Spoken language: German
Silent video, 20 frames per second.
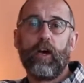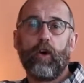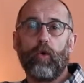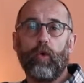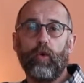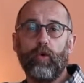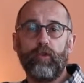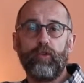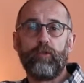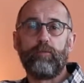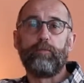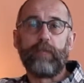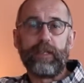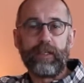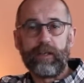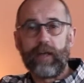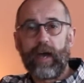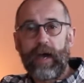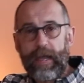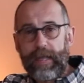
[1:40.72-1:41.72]
und
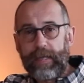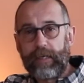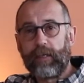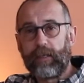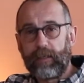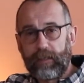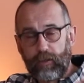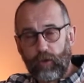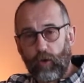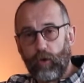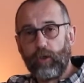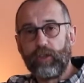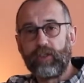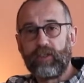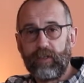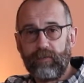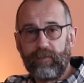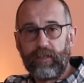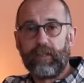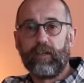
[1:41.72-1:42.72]
bin eigentlich
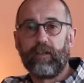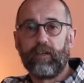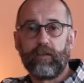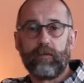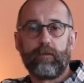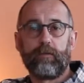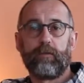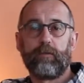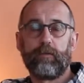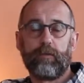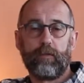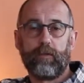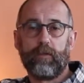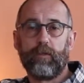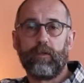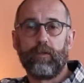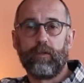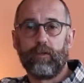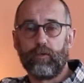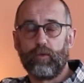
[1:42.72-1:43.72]
heute wieder äh,
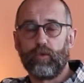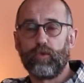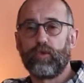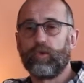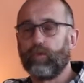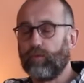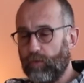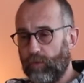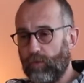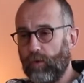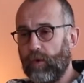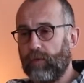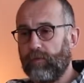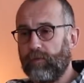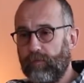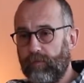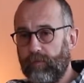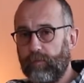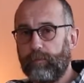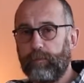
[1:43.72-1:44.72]
oder
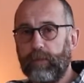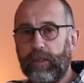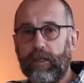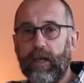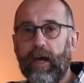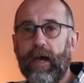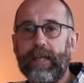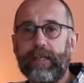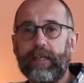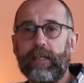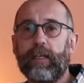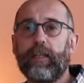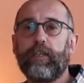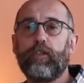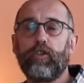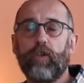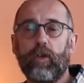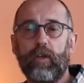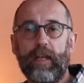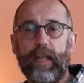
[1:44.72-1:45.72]
bin eigentlich
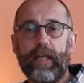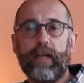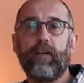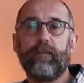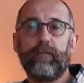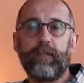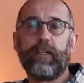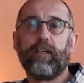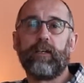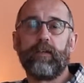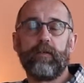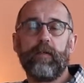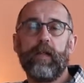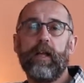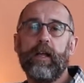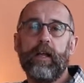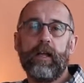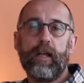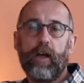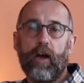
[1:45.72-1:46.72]
schon länger wieder
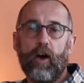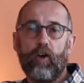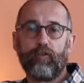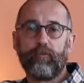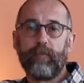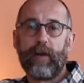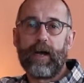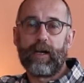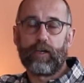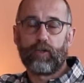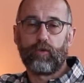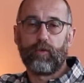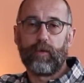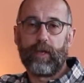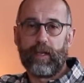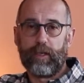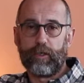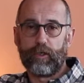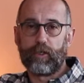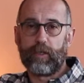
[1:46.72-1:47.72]
auf dem
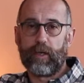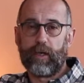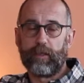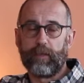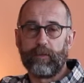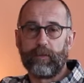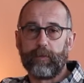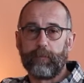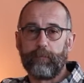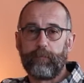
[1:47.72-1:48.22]
aktuellen Stand.